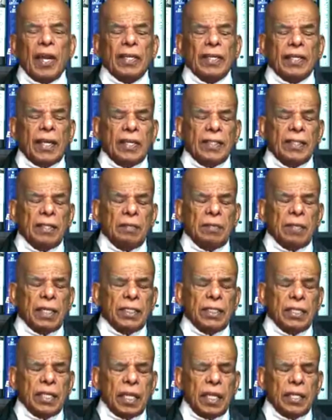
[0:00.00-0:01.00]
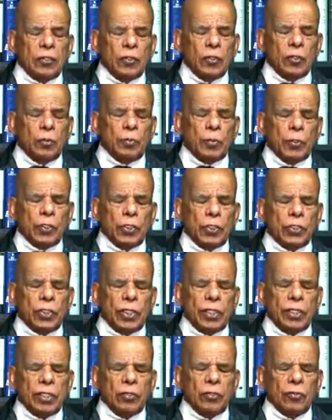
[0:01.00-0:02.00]
ஆனால் அதே மாதிரியான ஒரு
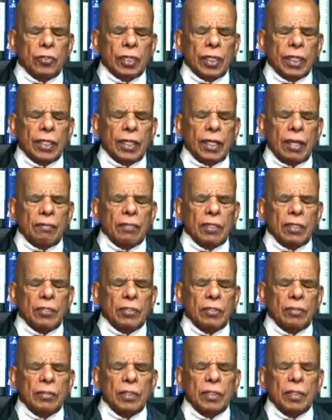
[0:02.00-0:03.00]
பொதுச்சந்தை ஒன்று கனடாவில்